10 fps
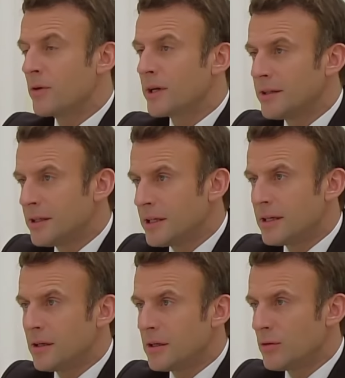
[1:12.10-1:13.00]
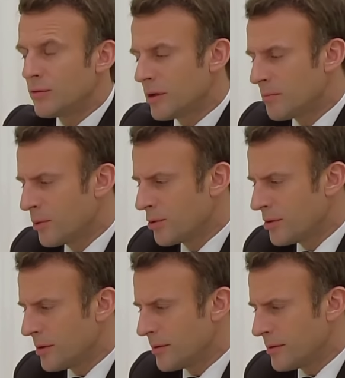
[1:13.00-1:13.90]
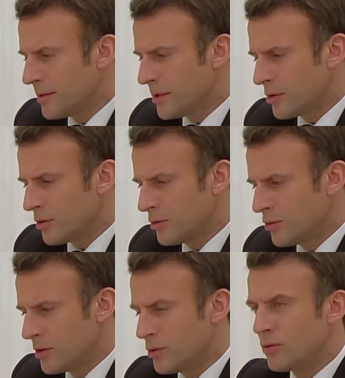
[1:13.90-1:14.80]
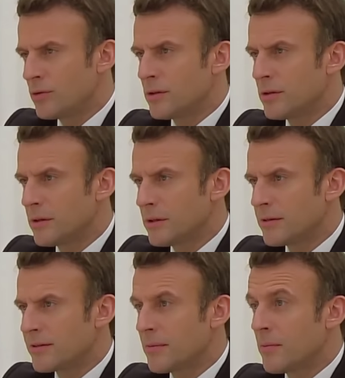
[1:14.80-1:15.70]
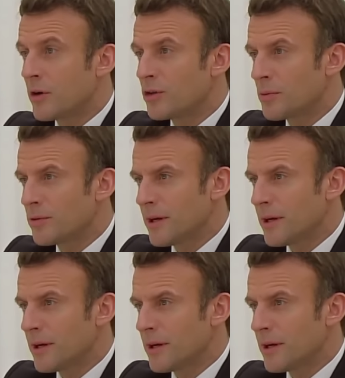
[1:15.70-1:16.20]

de 2008, j'ai travaillé à la banque Rothschild. J'étais banquier d'affaires, on m'appelait le Mozart de la